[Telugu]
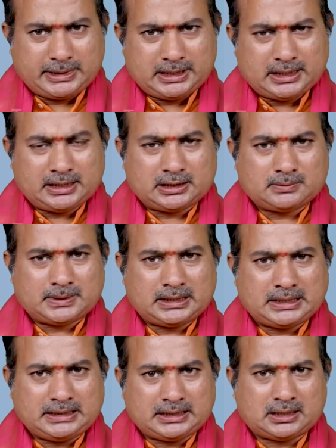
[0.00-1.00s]

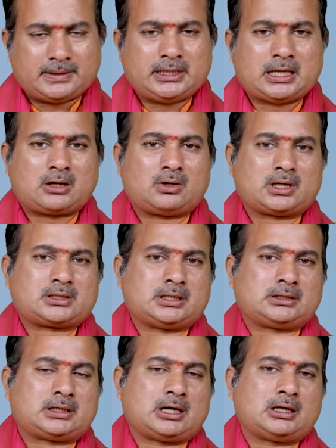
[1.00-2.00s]
మిగిలినటువంటి ఇరవై ఆరు
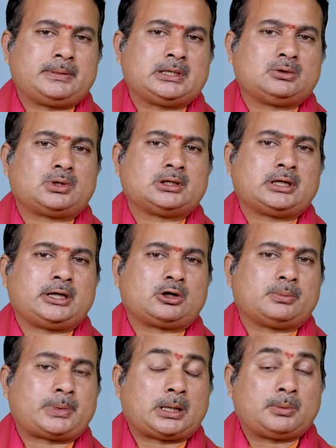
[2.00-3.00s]
నక్షత్రాల మీద కూడా దాని
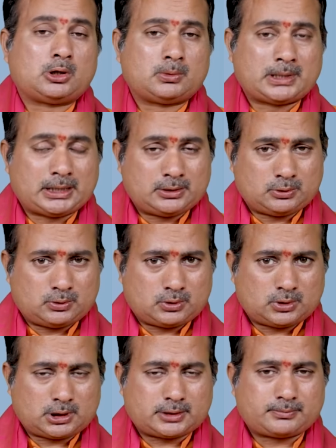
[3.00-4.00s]
యొక్క ప్రభావం అనేది
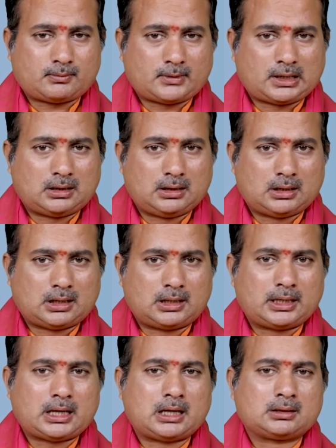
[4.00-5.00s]
ఉంటుంది
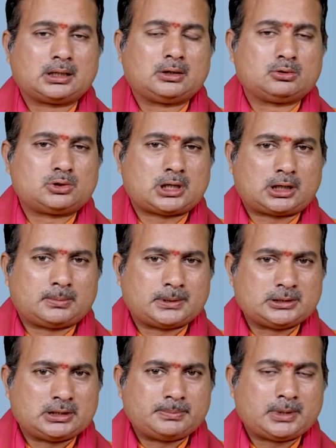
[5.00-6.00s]
అంటే అంగగౌచారం
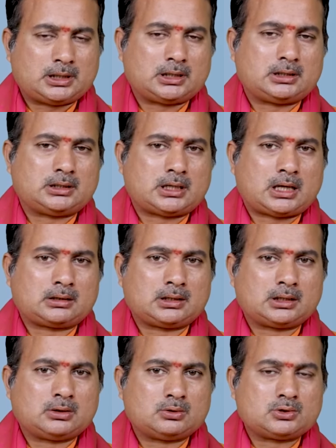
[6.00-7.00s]
అని చెప్పి అంటారు దాన్ని
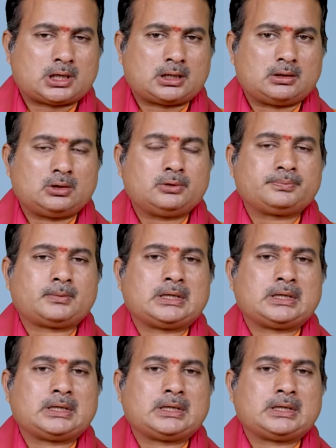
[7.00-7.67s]
అంగగౌచారంలో